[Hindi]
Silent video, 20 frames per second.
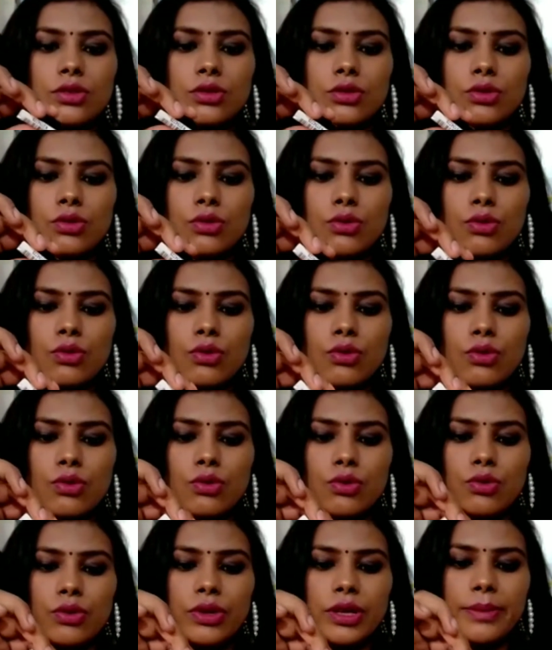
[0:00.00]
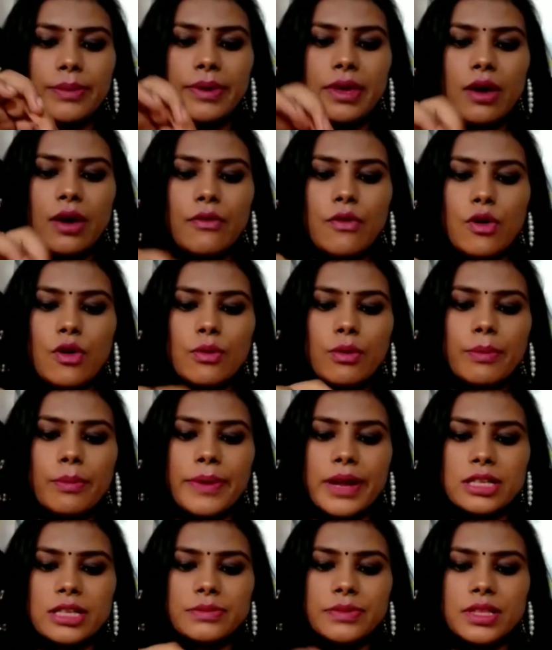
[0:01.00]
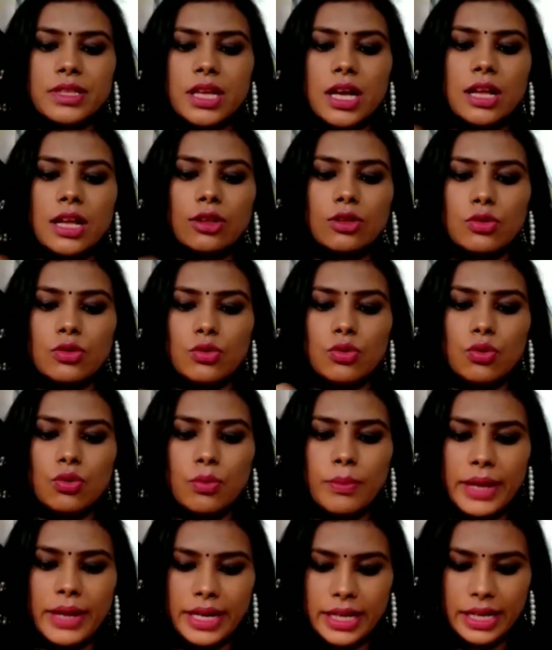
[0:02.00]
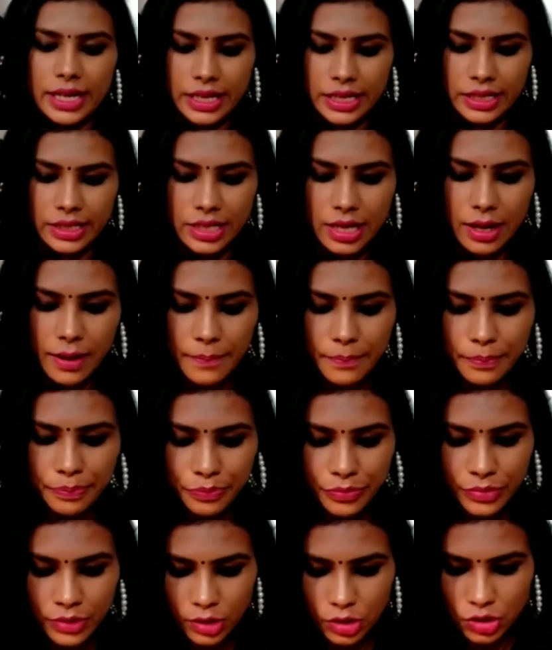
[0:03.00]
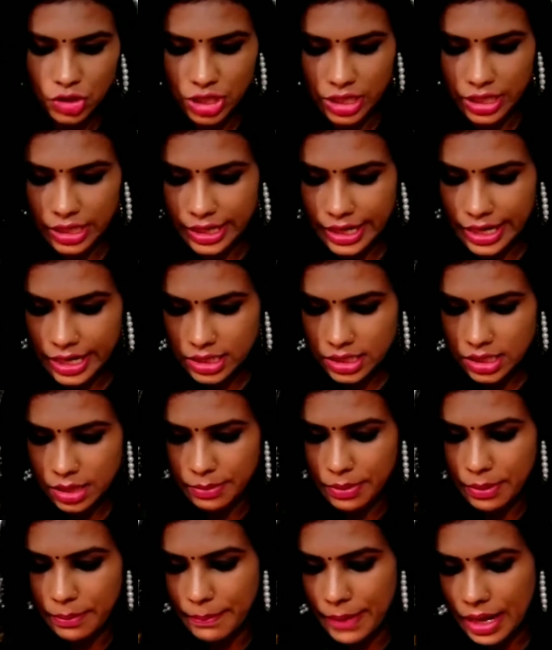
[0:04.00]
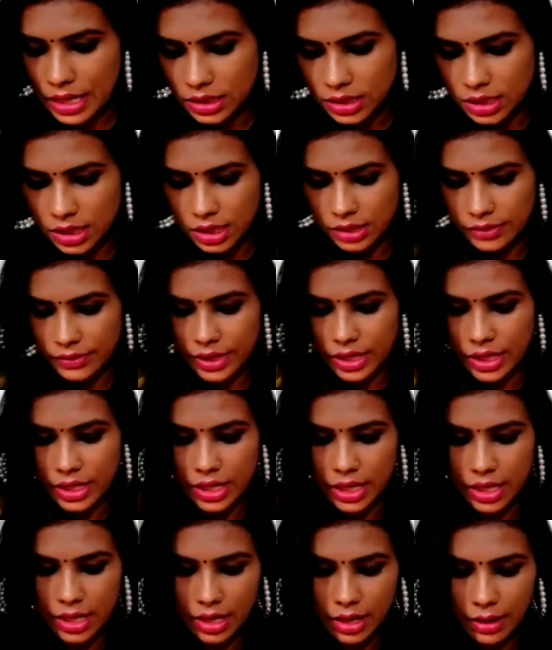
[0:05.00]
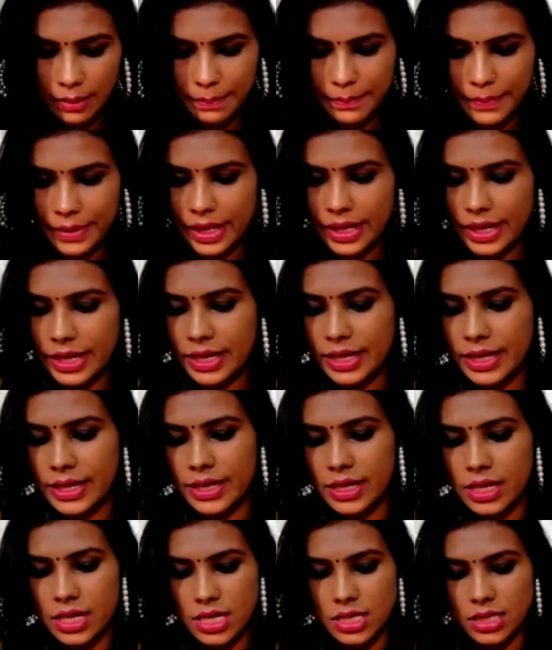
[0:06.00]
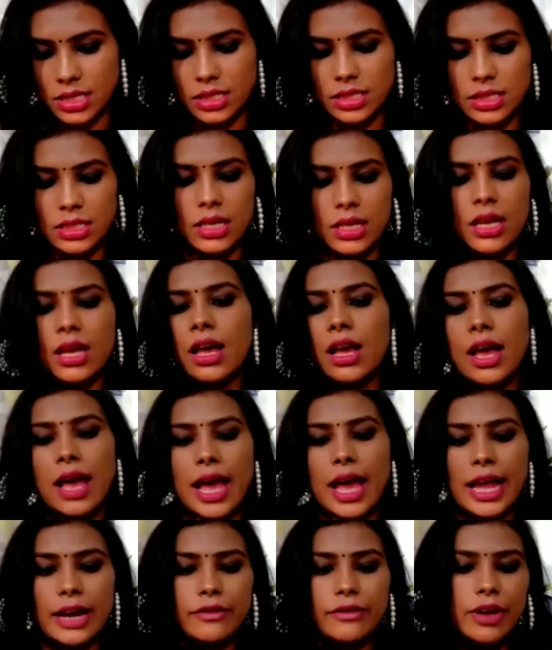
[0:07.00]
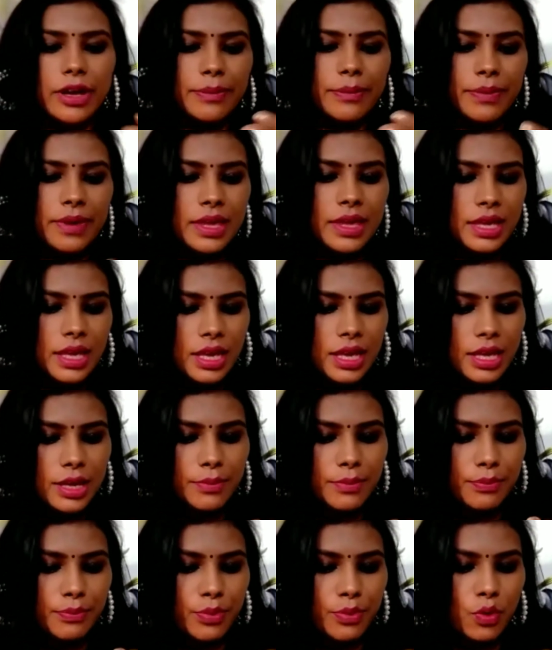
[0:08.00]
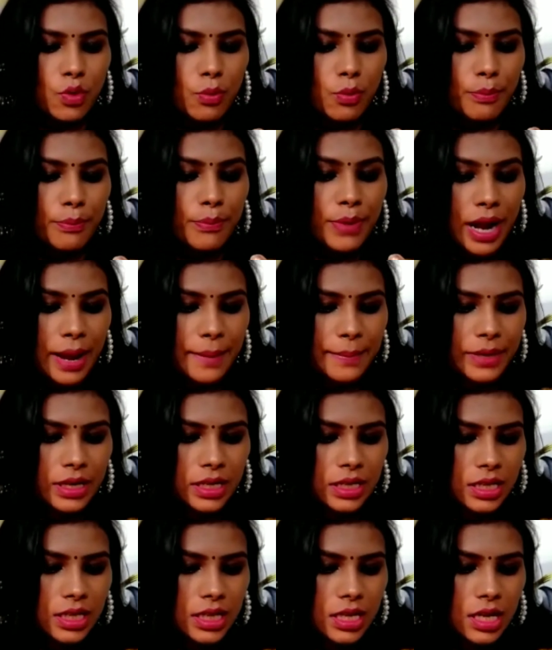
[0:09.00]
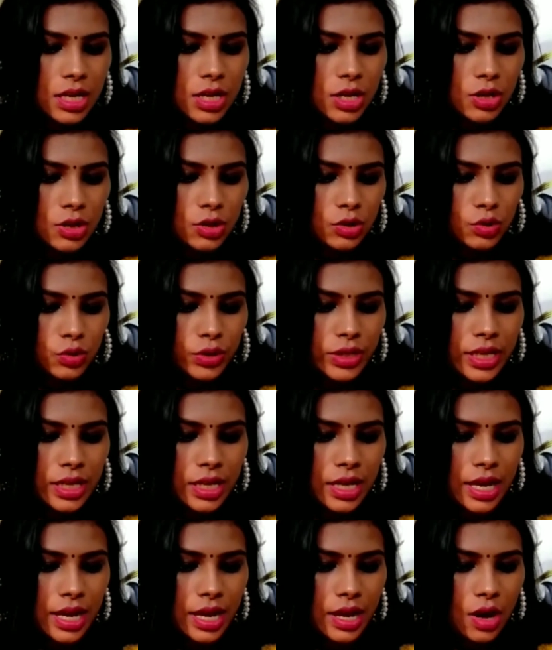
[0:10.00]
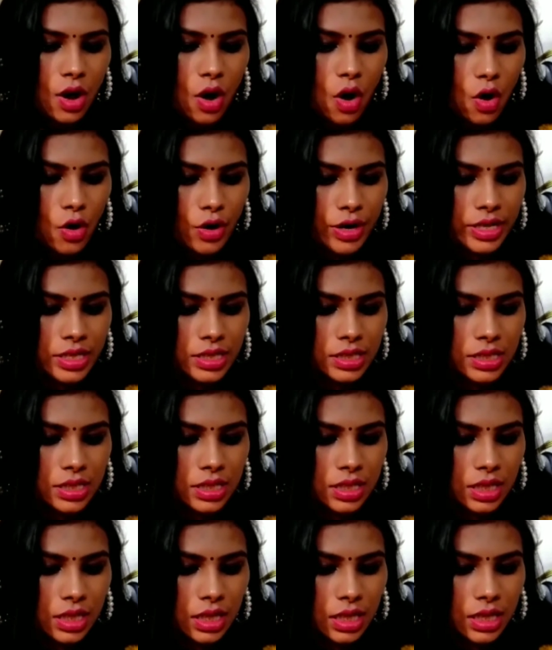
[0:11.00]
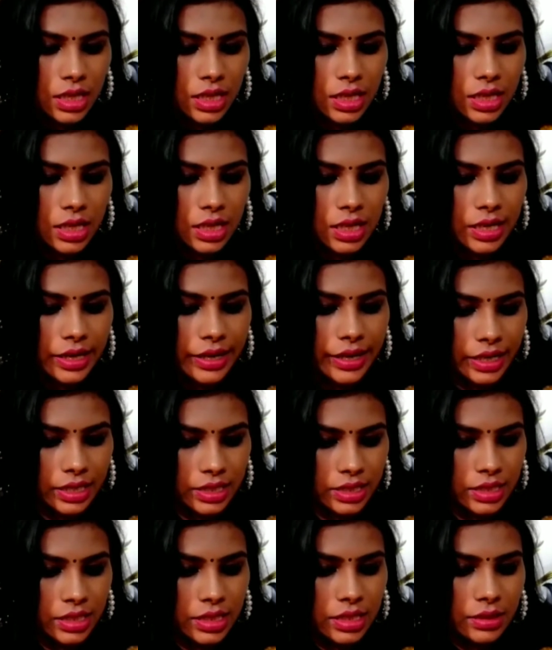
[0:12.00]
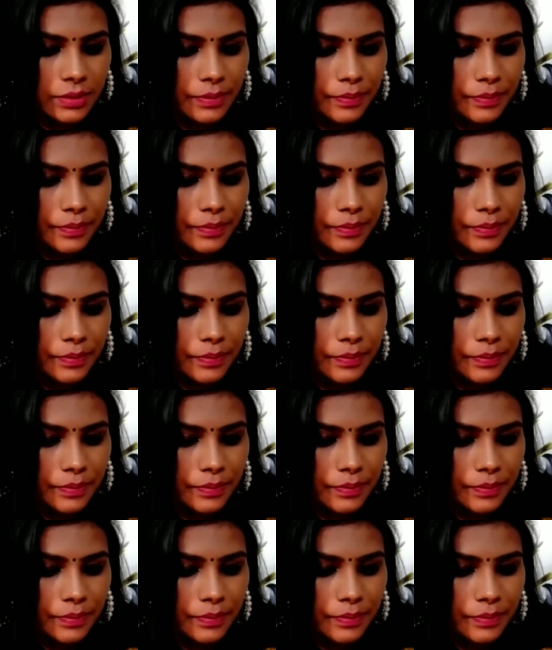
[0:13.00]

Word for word: तो ये भी अफोर्डेबल प्राइस में था तो मैंने ले लिया तो चलिए नेक्स्ट अब हम बात करने वाले हैं अपने इस एनवाईबी के ही प्रो प्राइमर की तो ये है ऑरेंज कलर करेक्टिंग